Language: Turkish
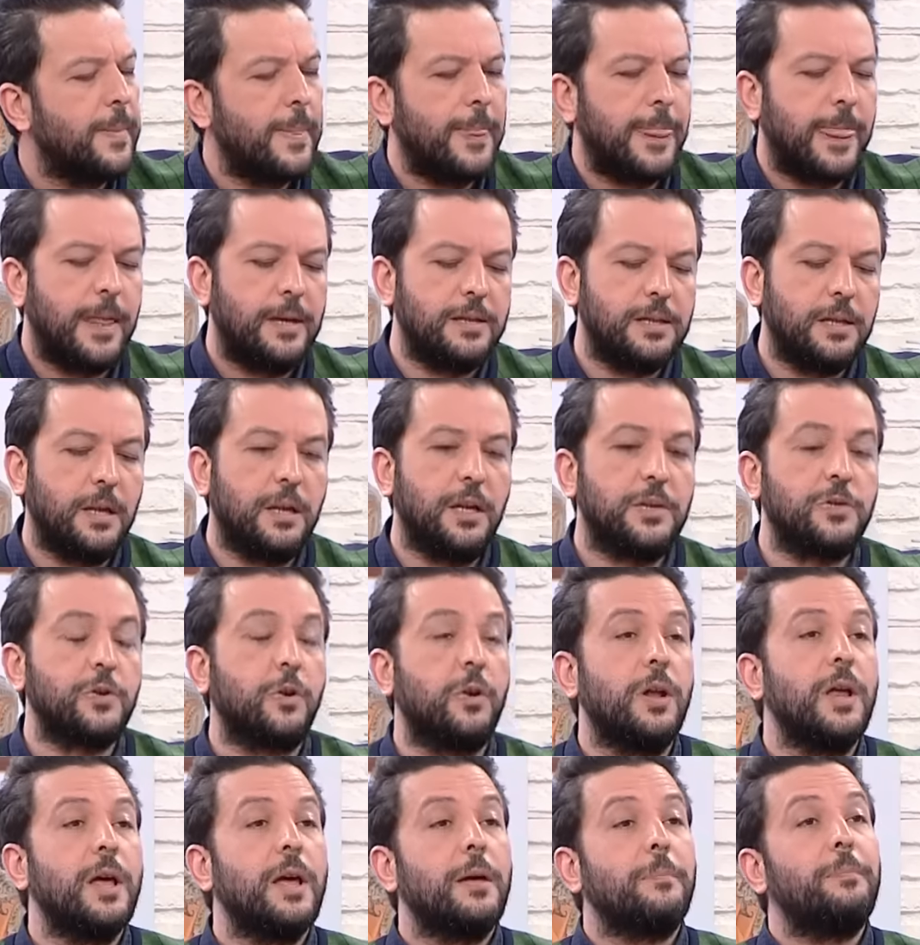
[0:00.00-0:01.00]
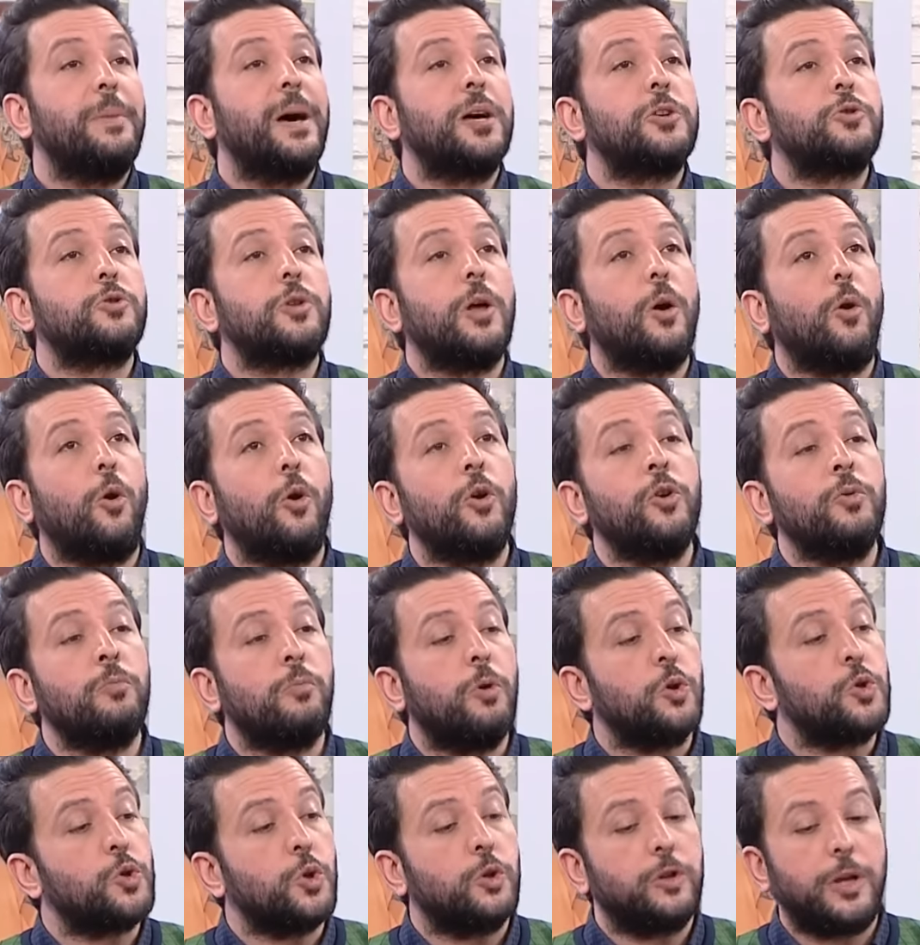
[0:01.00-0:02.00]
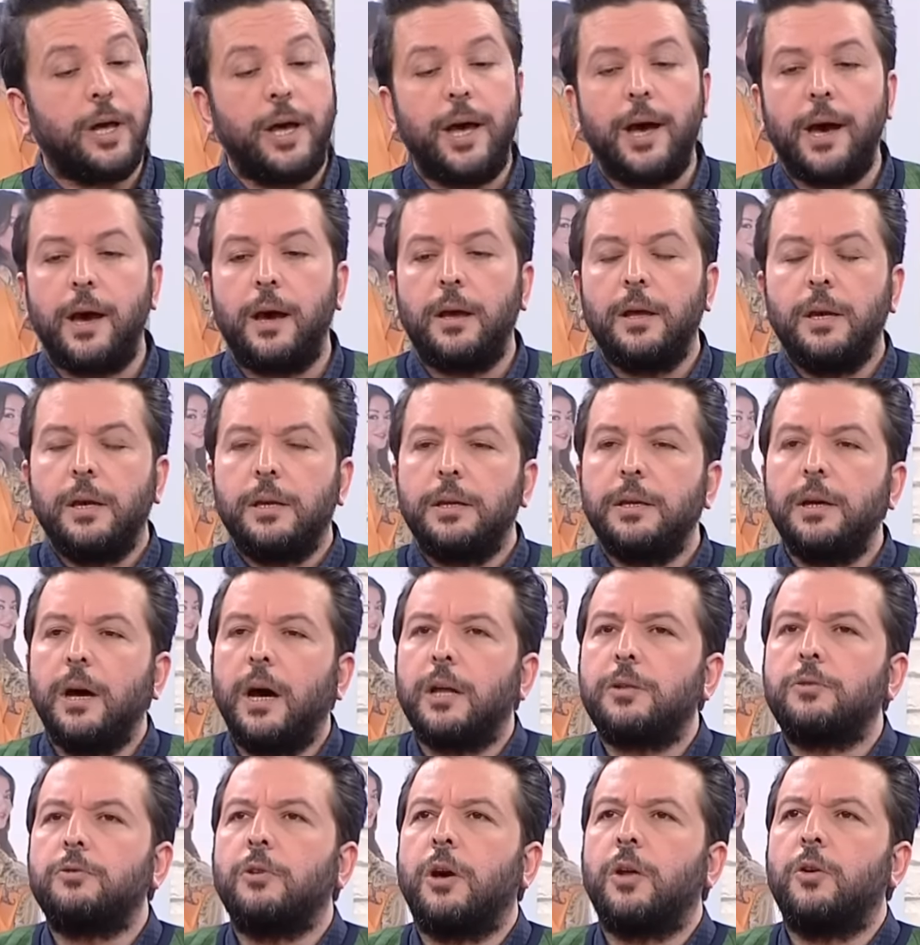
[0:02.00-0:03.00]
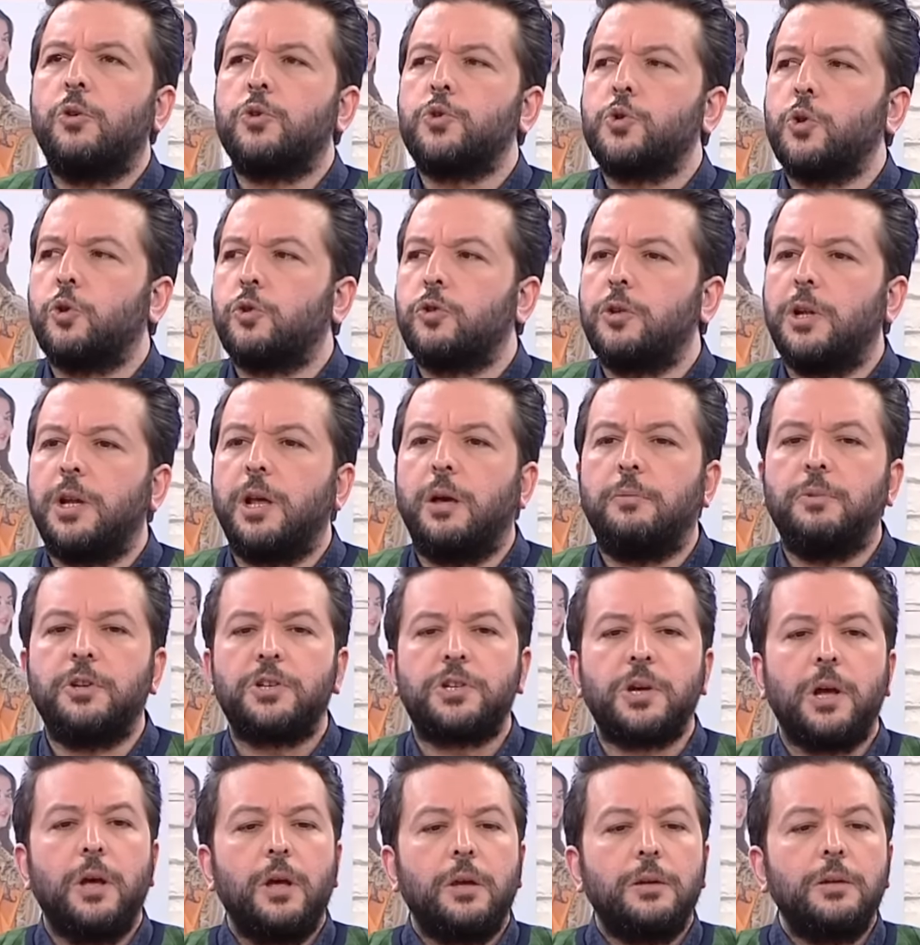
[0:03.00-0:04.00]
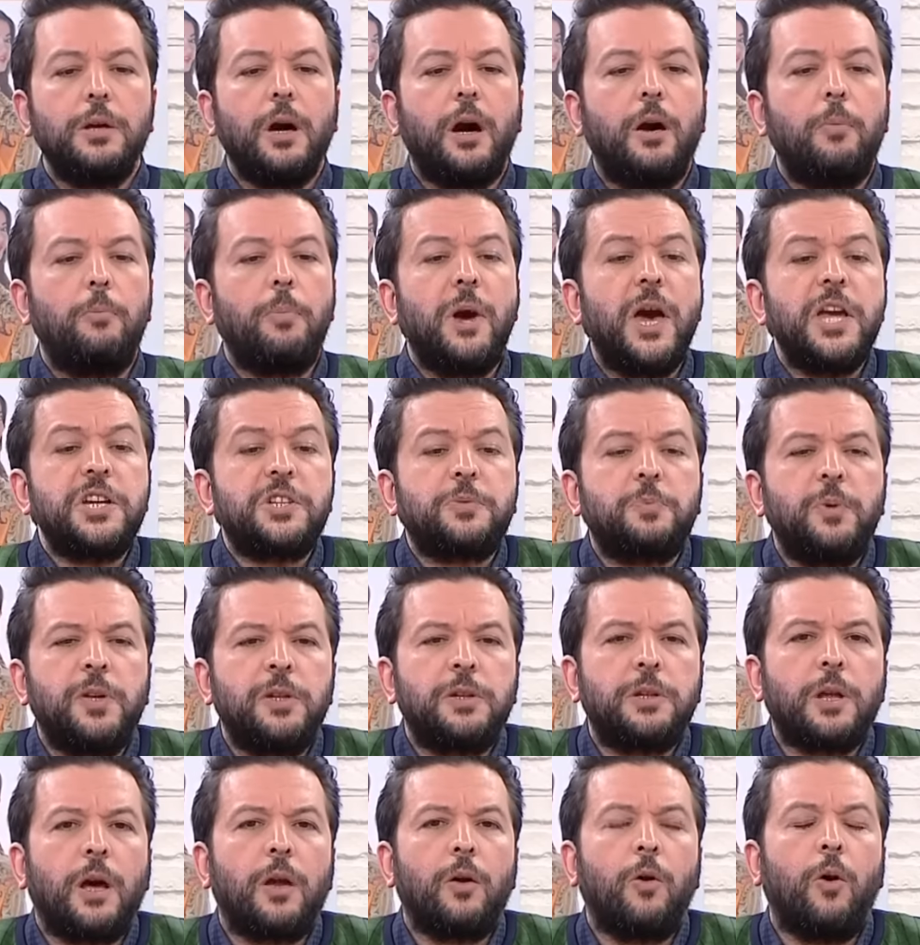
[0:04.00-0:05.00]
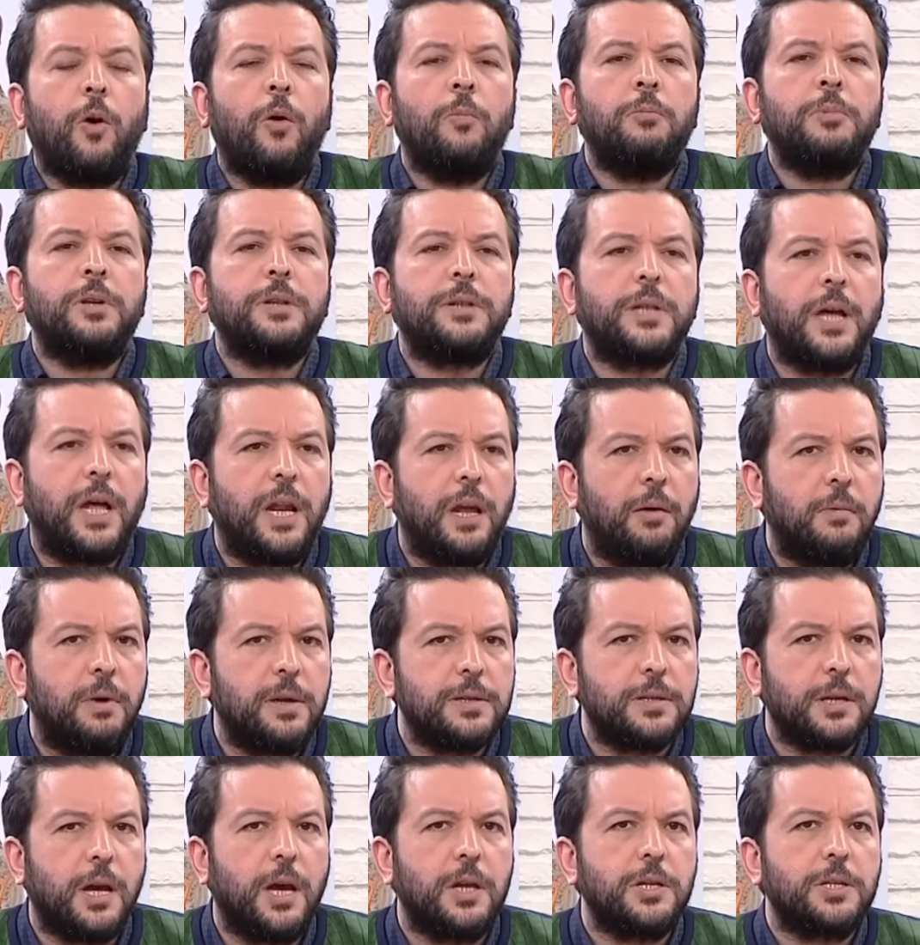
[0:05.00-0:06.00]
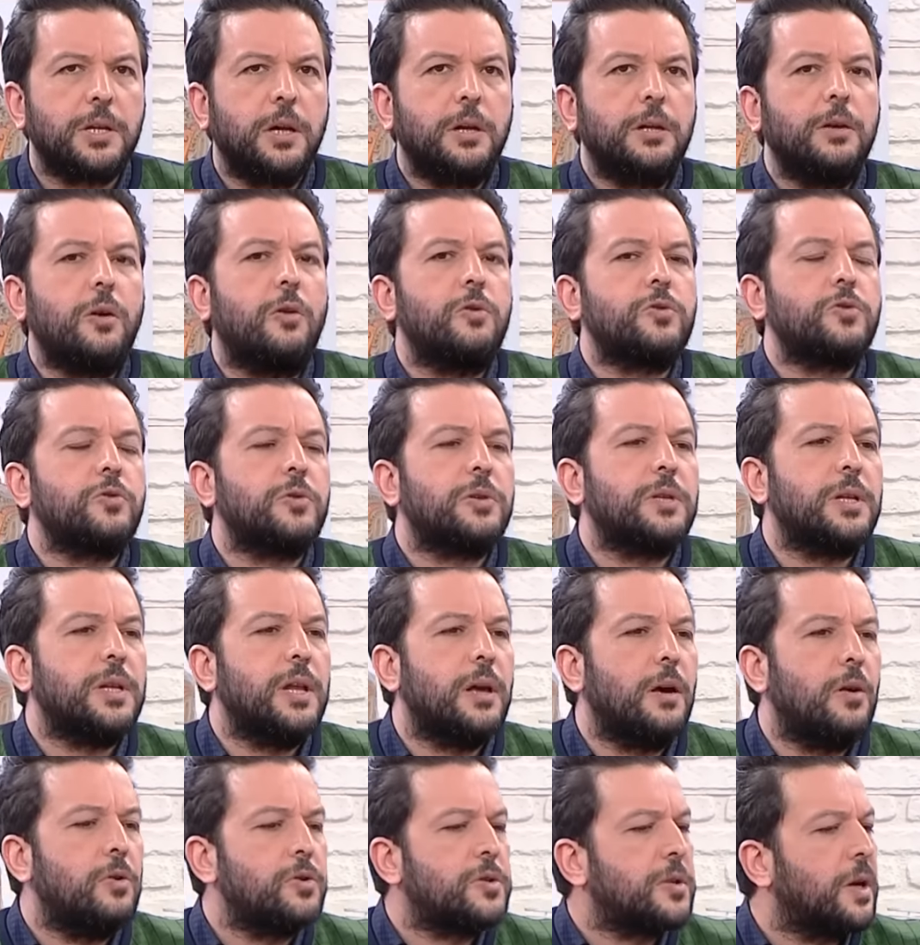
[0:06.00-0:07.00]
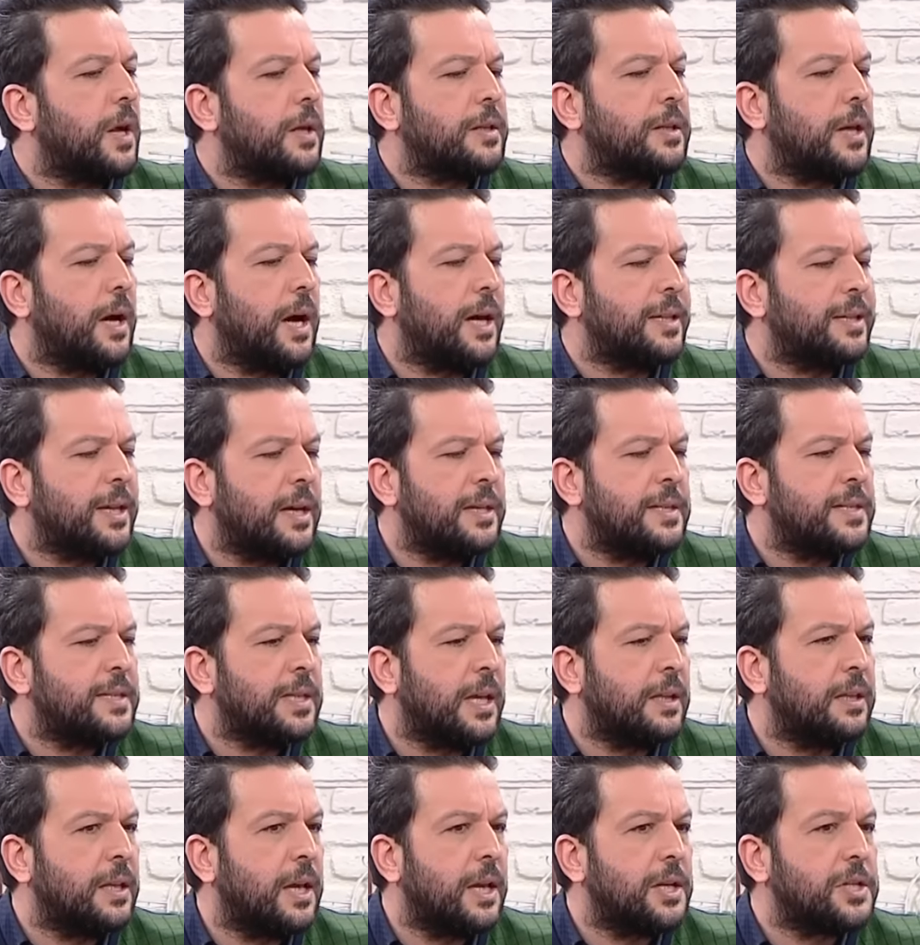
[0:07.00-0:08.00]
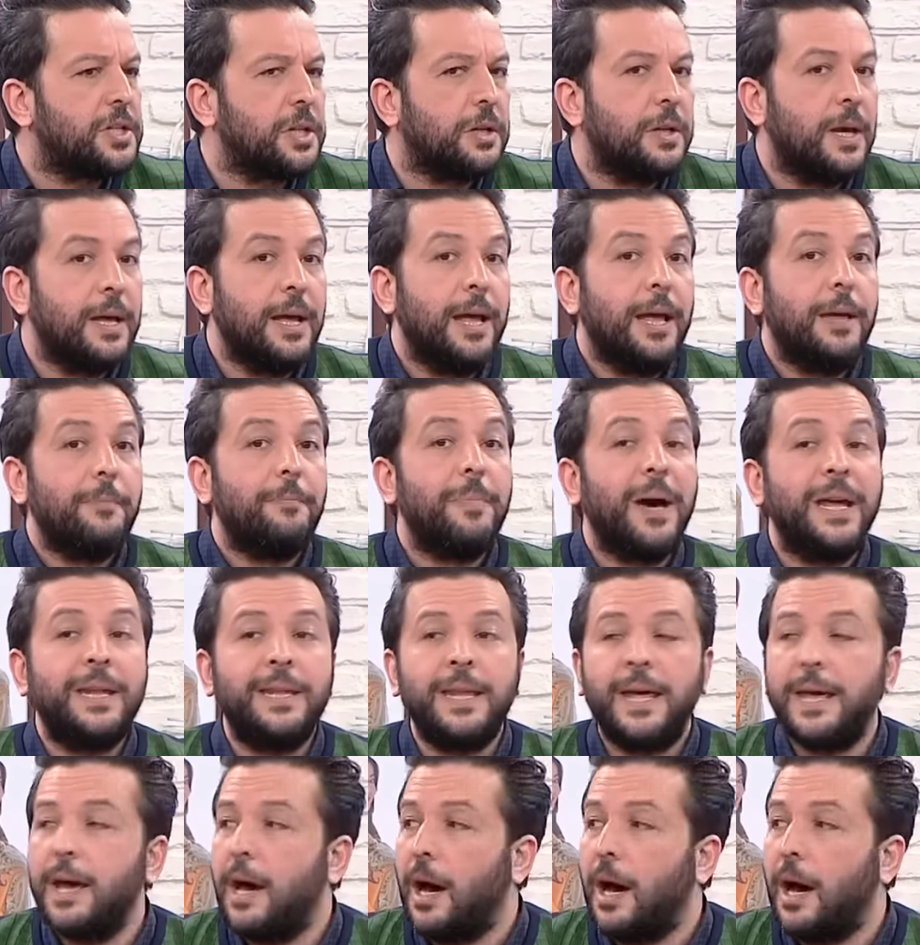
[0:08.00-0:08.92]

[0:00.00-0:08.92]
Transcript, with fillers: Şimdi sanat çok, tabii ben şurada oyun bozuldu. He, Nihat Doğan özür dilemiş. Ya 5000 tane, 10 bin tane mesaj. Ya özür dile, özür hata hata insanlar için. Ben